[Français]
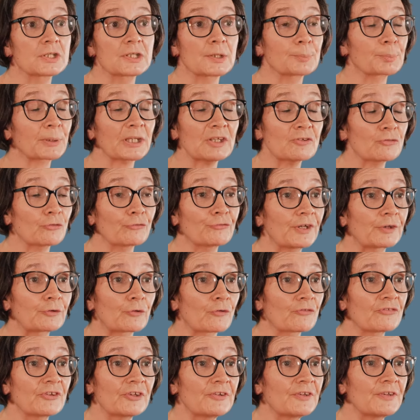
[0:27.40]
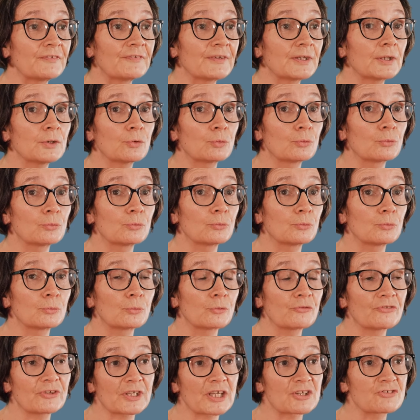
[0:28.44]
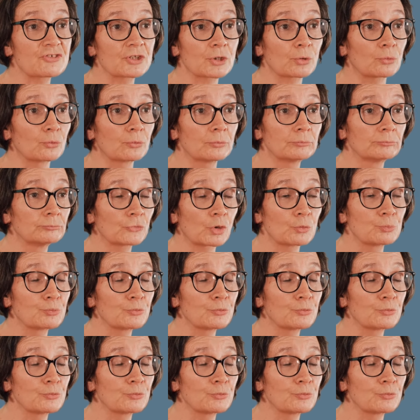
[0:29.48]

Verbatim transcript: été prise, en fait, en CDD au, CHRO, dans le